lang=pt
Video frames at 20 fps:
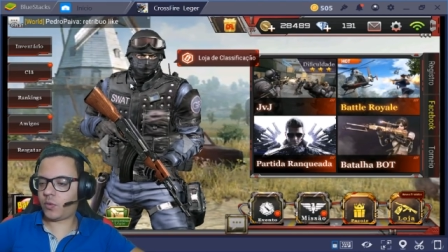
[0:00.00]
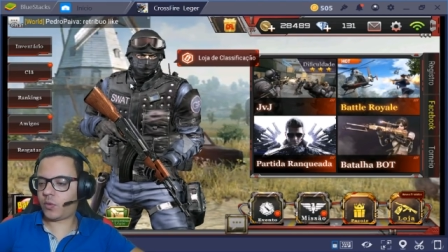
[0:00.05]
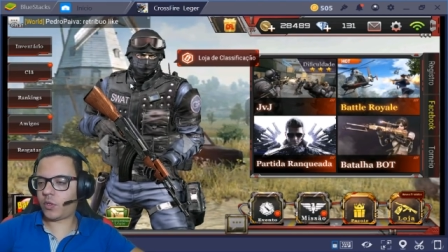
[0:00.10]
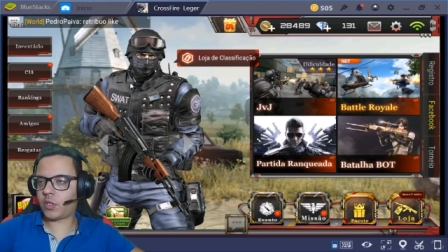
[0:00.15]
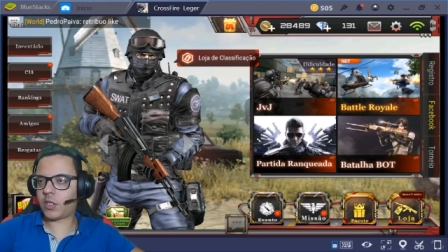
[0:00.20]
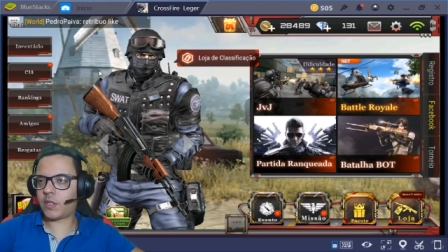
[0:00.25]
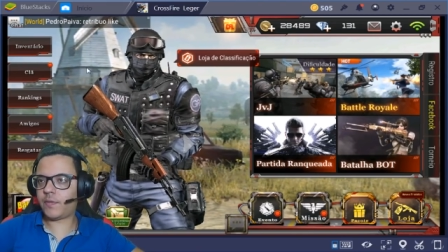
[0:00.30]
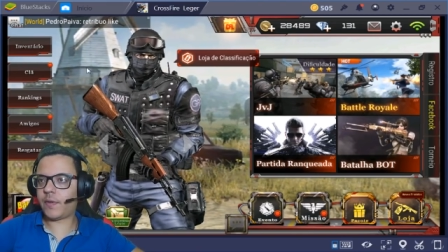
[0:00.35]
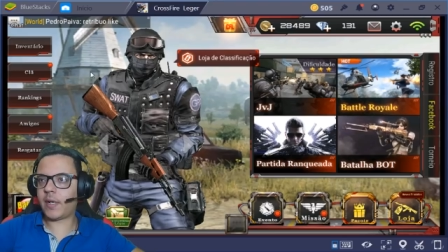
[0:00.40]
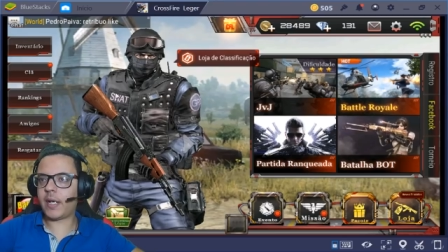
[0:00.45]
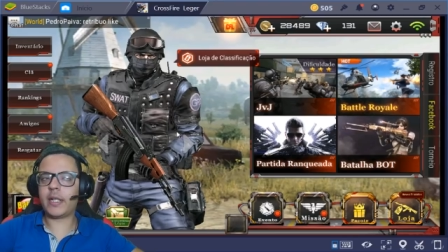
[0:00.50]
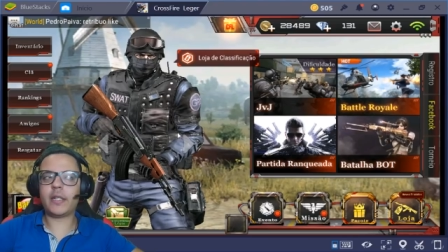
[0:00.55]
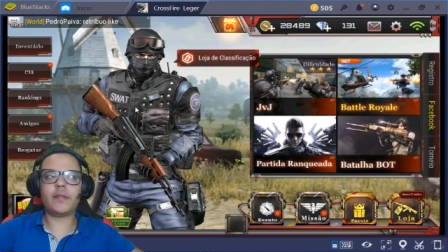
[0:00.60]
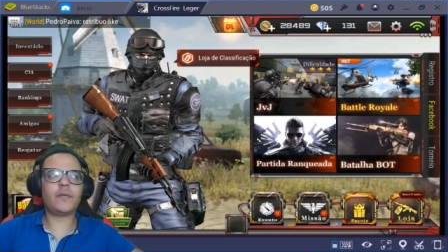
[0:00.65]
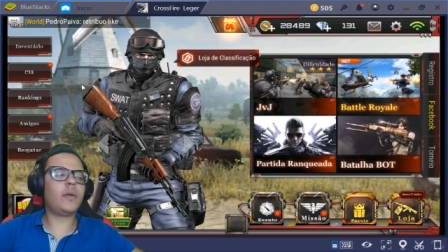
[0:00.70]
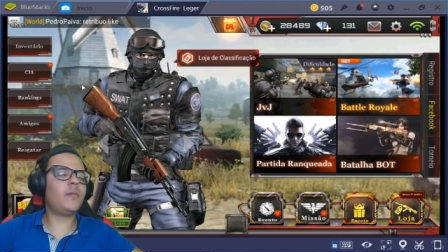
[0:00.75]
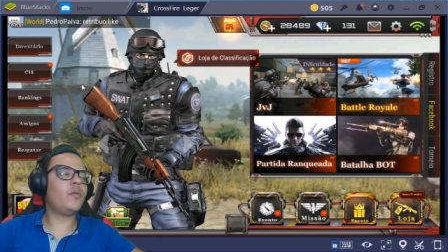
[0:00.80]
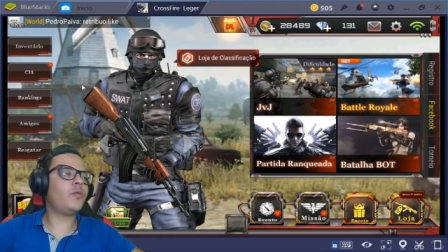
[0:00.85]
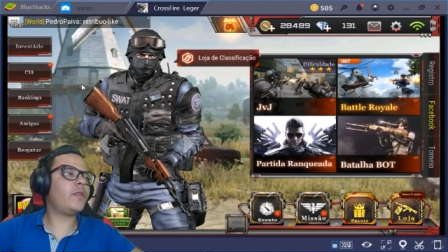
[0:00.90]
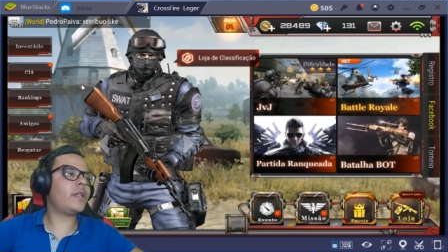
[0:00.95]
Crossfire.
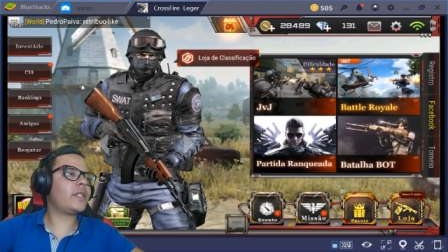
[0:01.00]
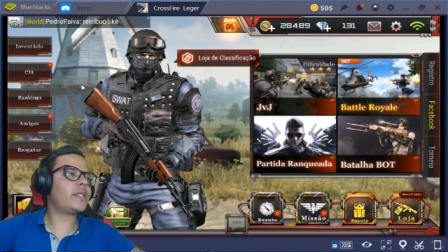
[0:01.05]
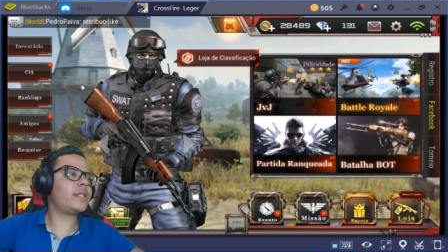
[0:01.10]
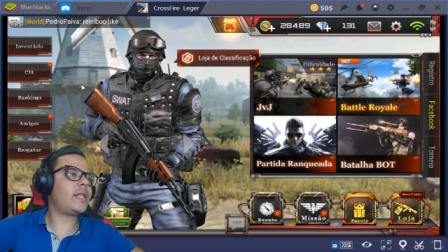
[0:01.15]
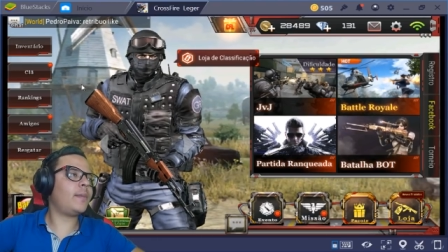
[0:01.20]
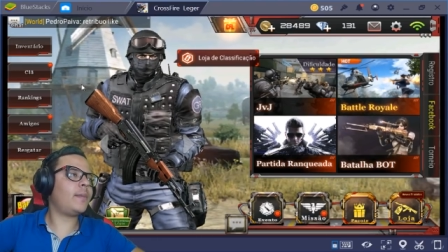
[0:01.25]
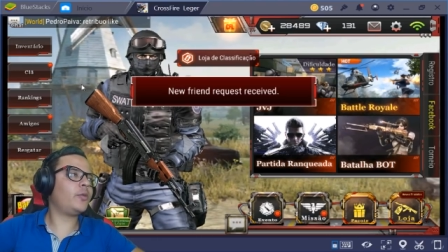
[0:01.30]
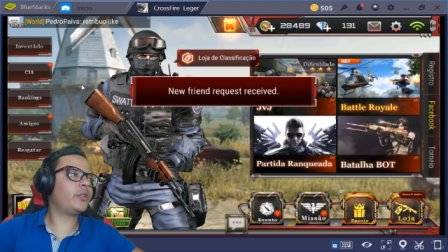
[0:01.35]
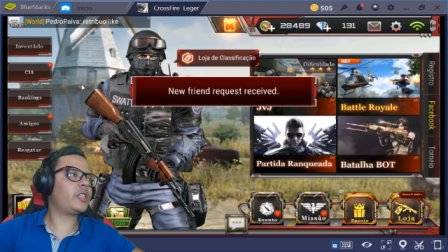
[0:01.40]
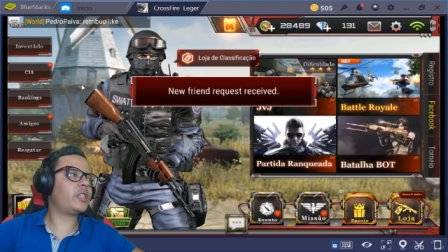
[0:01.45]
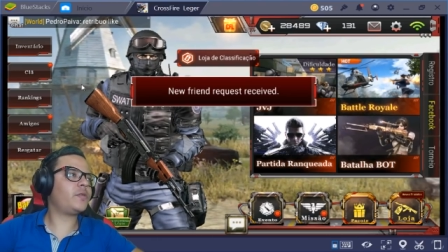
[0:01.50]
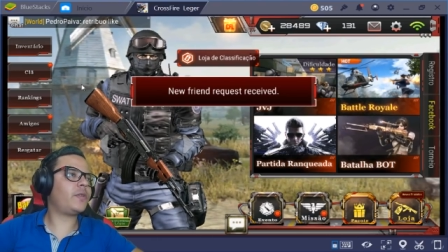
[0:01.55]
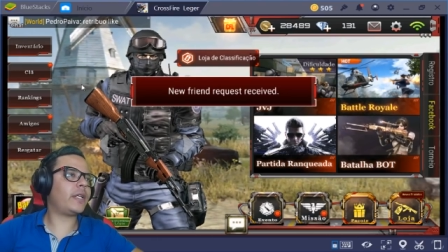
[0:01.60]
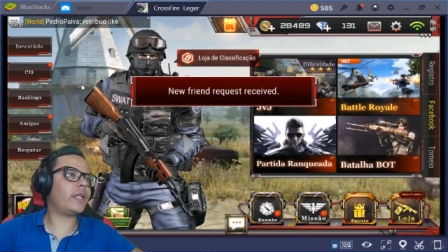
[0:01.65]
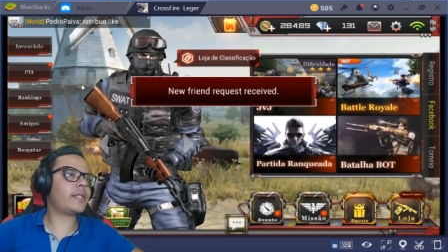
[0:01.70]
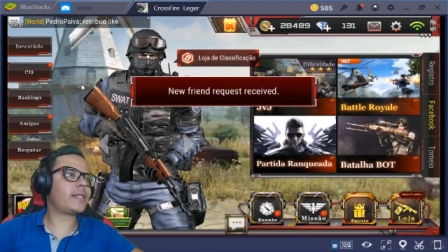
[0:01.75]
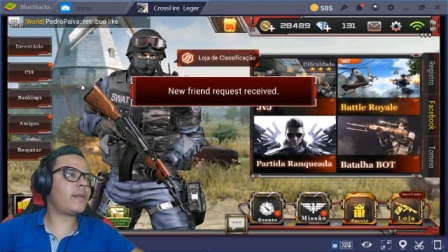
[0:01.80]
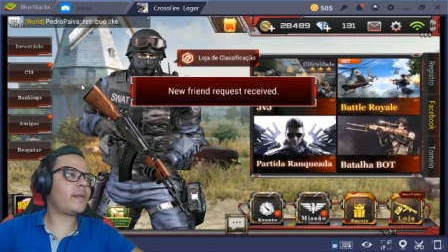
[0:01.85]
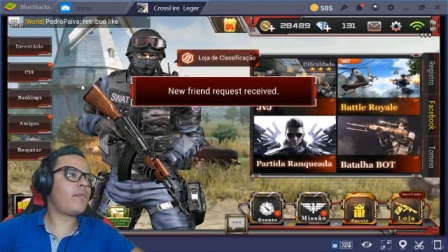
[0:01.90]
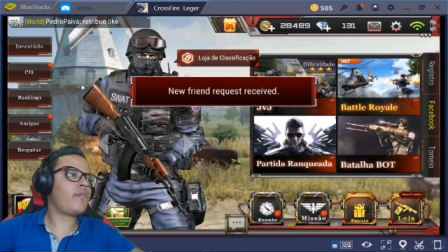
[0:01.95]
Vamos ver se dá muita
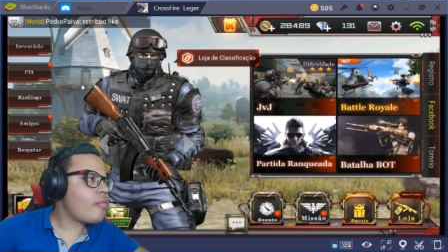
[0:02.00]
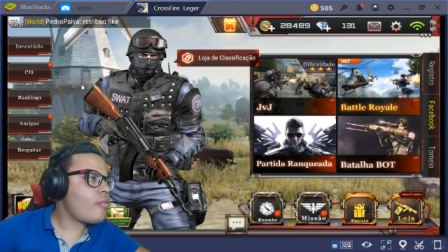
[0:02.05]
diferença.